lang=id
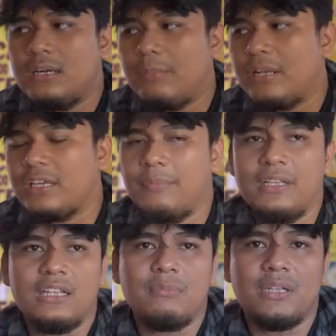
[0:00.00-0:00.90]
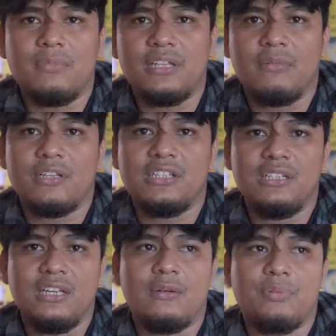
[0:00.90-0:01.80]
apalagi ya banyak tempat-tempat yang
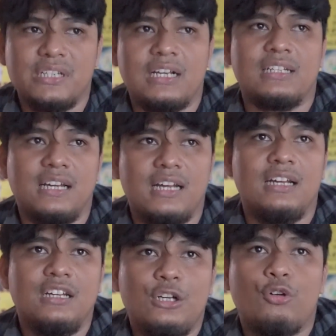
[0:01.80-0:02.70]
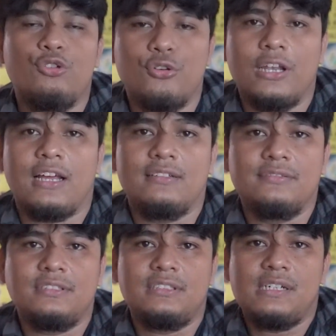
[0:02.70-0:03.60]
masih bisa kita kunjungi lah
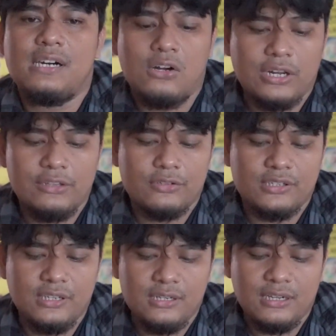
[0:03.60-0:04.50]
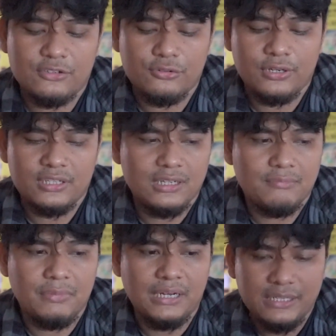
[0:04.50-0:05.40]
oke itu saja langsung
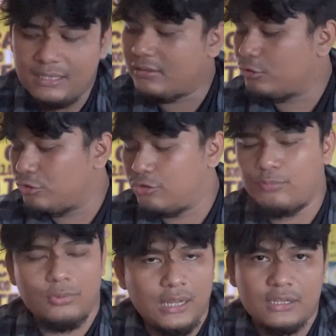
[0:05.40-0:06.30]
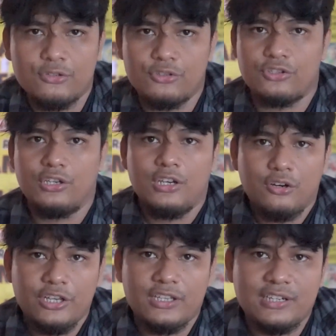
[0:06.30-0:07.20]
kita bayar terus pulang cus
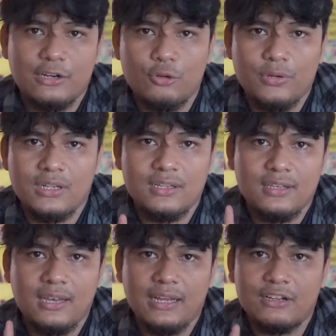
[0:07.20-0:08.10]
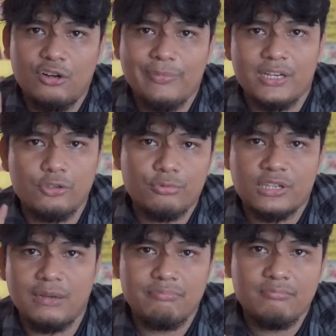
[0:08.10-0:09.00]
oh iya jangan lupa like comment
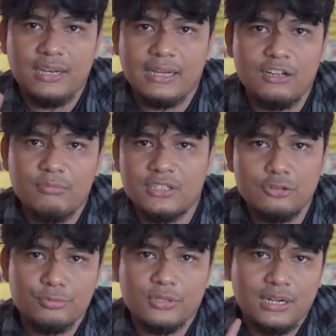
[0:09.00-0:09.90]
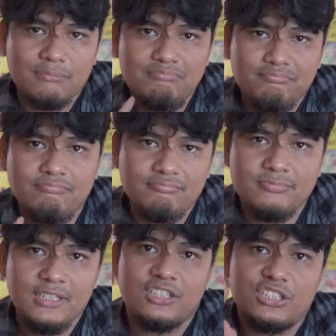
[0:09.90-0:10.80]
subscribe like comment subscribe
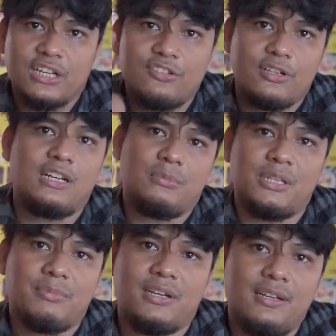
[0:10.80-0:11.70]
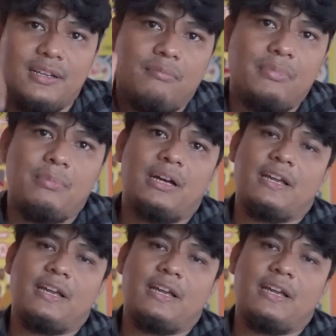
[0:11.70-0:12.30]
share juga ke teman-teman bye